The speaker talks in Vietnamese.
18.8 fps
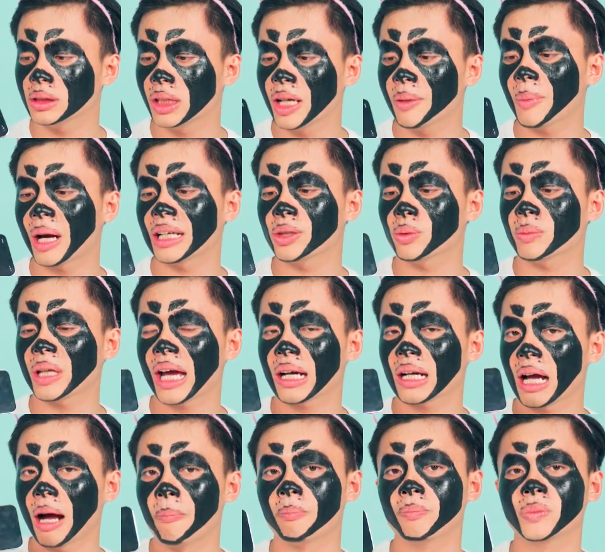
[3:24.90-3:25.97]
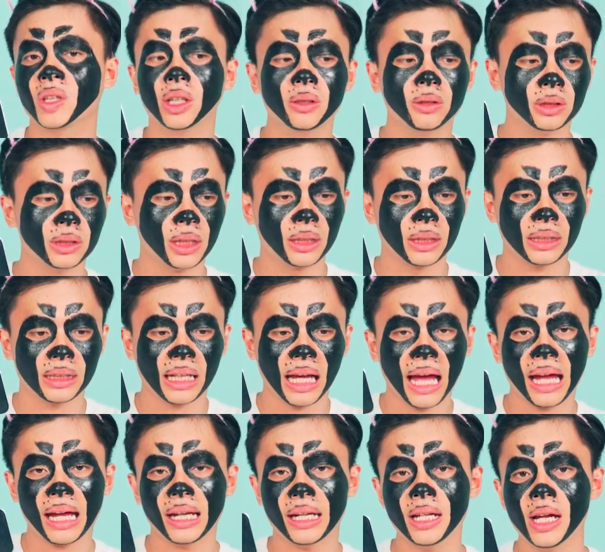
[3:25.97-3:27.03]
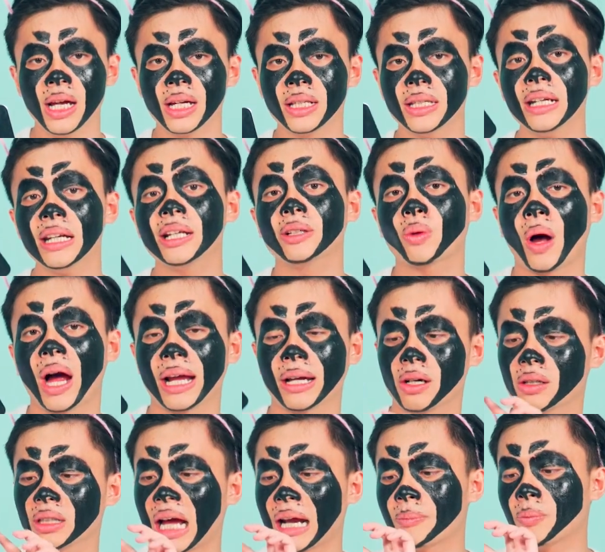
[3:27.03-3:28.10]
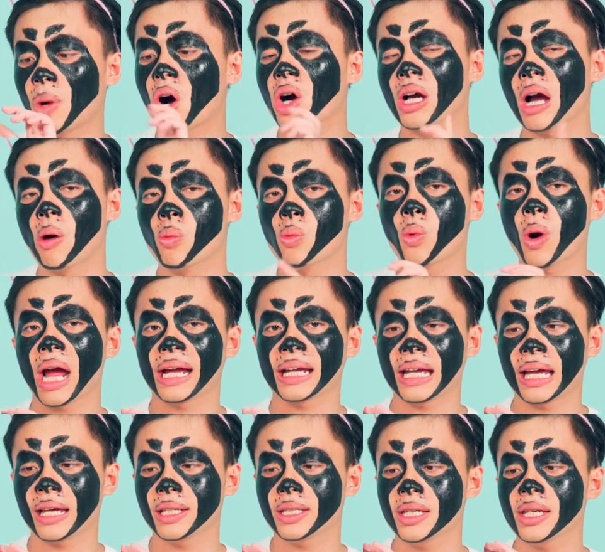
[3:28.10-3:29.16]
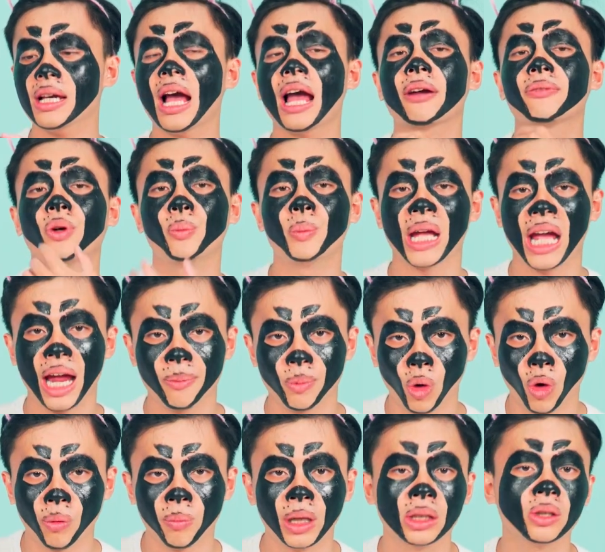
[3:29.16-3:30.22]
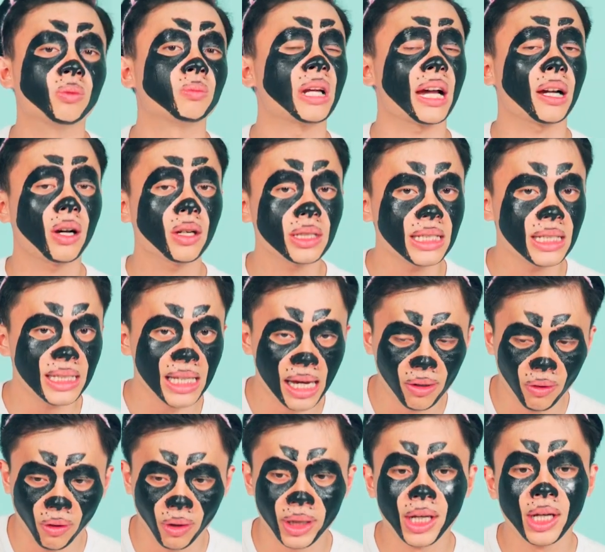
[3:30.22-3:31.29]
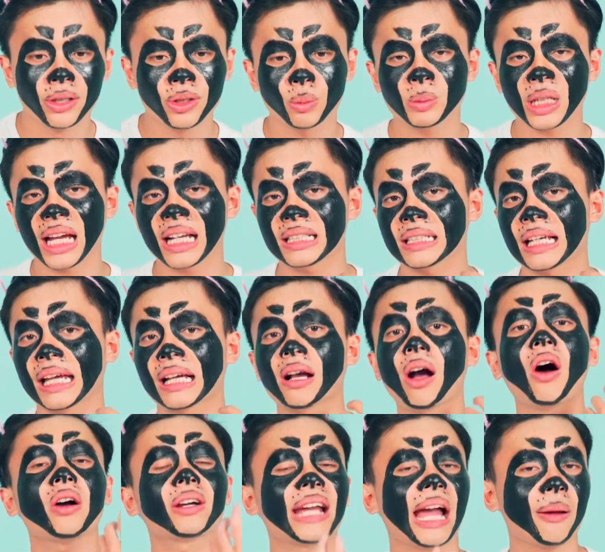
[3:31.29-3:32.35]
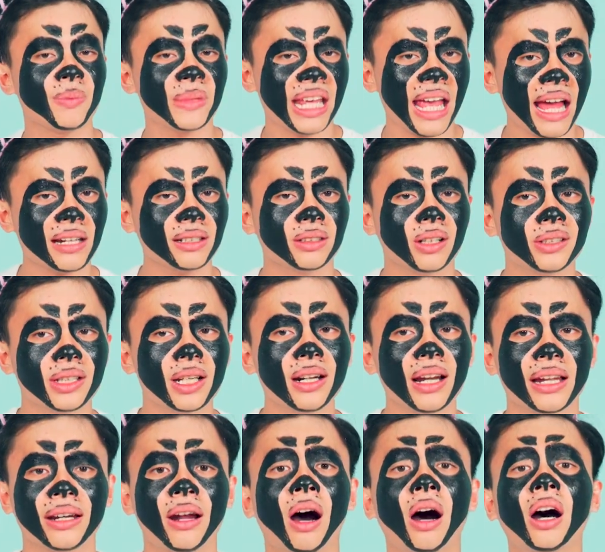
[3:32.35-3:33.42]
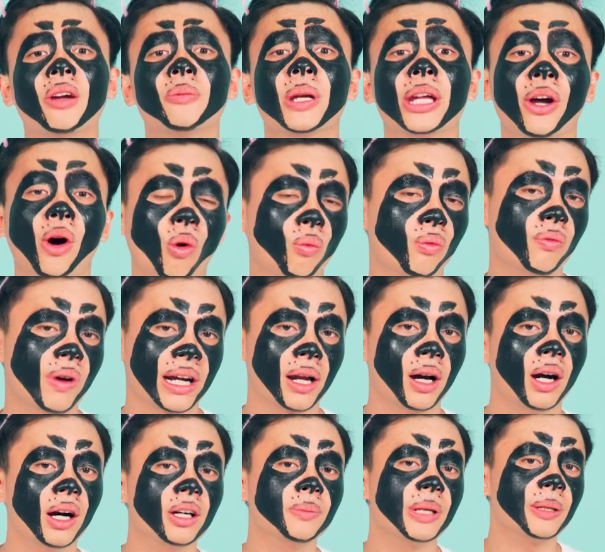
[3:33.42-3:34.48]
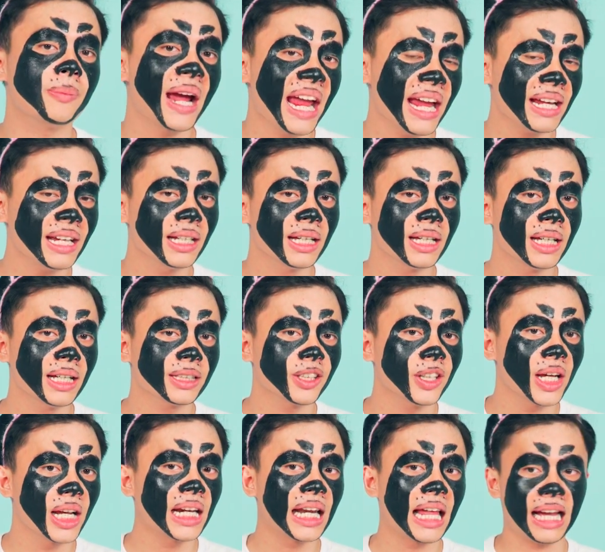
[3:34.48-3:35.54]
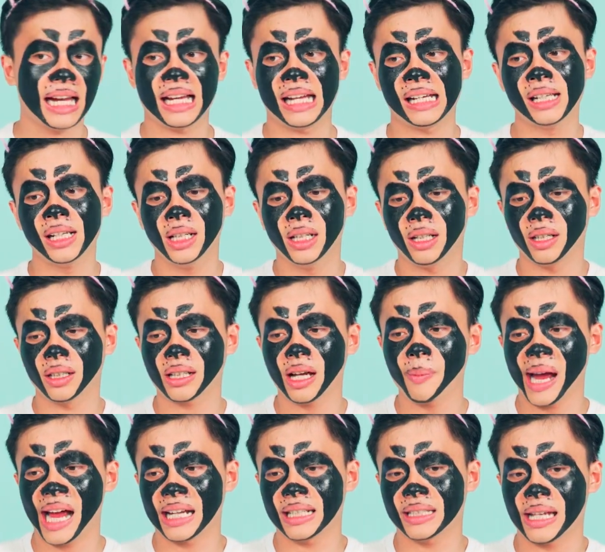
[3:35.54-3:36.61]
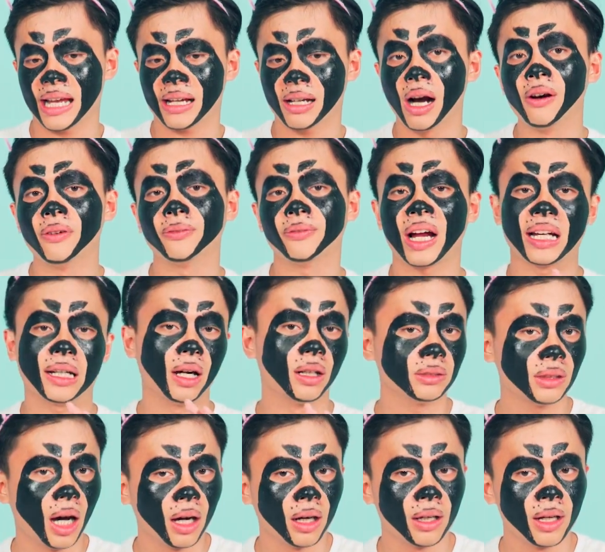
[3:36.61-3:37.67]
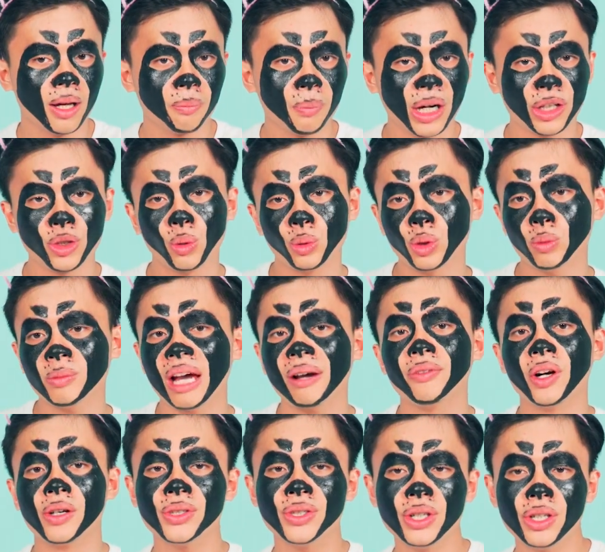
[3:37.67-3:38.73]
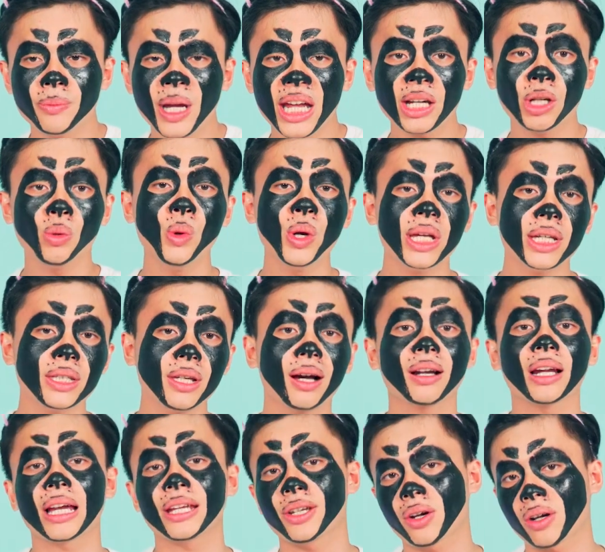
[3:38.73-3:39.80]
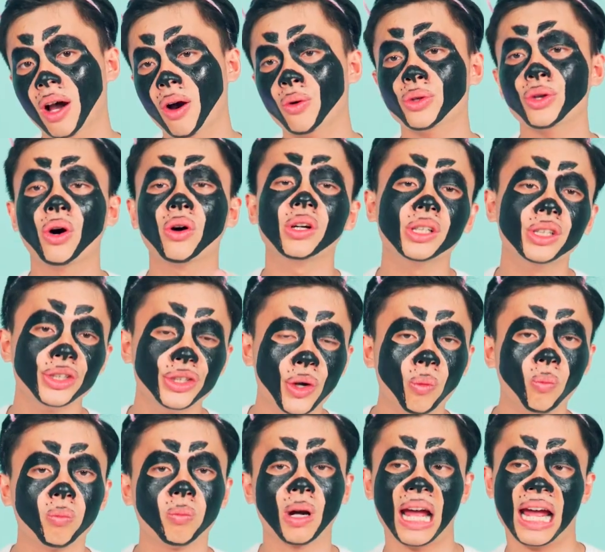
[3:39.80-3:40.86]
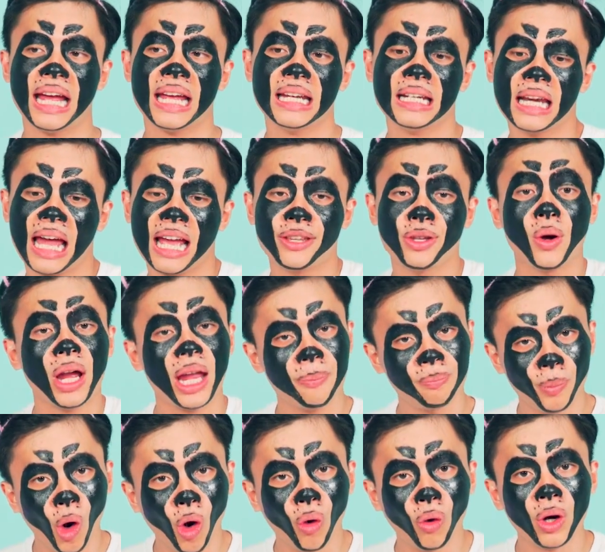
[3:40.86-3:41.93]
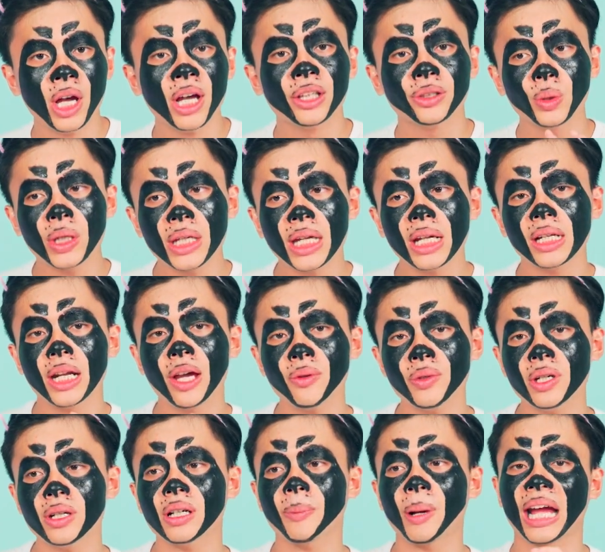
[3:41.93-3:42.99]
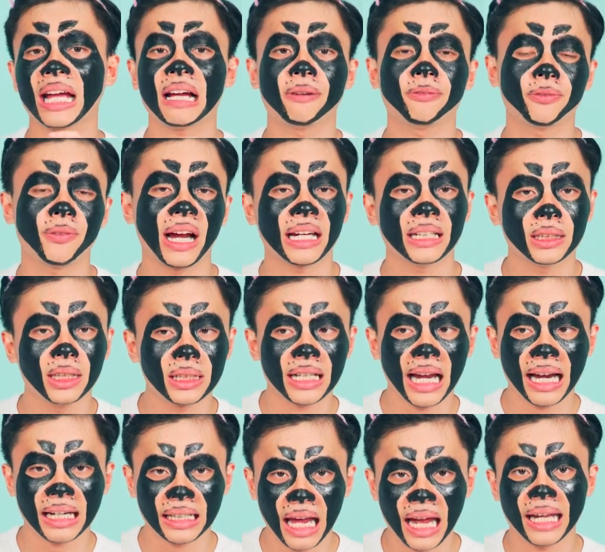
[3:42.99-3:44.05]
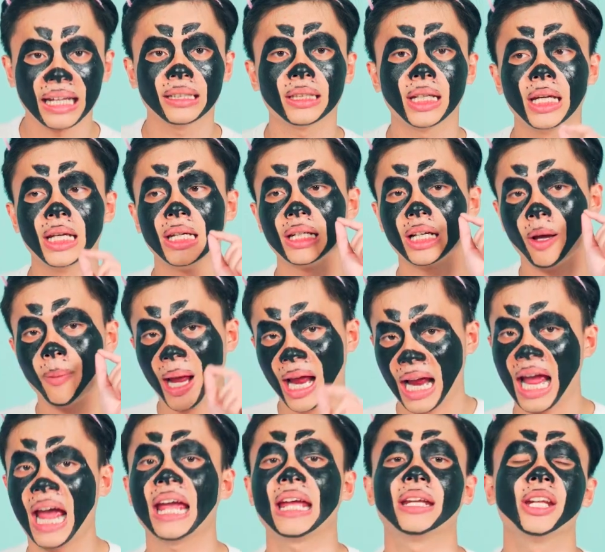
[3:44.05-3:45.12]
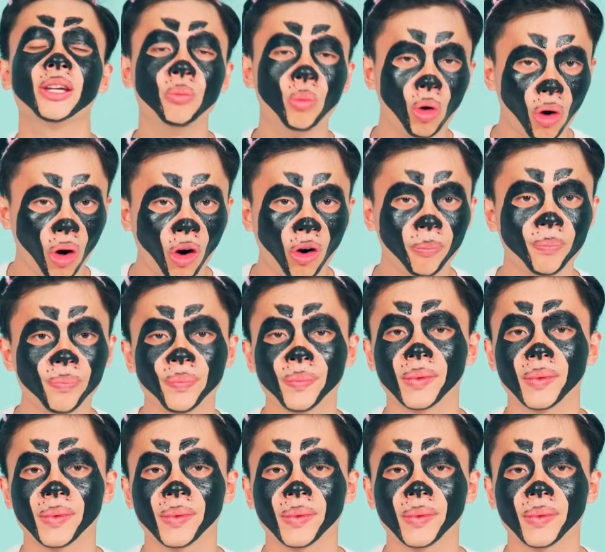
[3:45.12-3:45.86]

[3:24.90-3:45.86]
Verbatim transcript: khi mà chúng ta cầm từ những cái chiếc điện thoại có cạnh bo cong qua cái chiếc iPhone 12 Pro mình cũng đã có chia sẻ rồi chúng ta sẽ có cảm giác đó chính là nó hơi bị hụt và nó hơi bị bén cho nên là uh, các bạn sẽ cần phải cẩn thận mặc dù chúng ta vẫn chưa biết nguyên nhân là do đâu do người dùng hay là do apple tuy nhiên nếu như các bạn gặp phải cái tình trạng này thì các bạn hãy đi mua ốp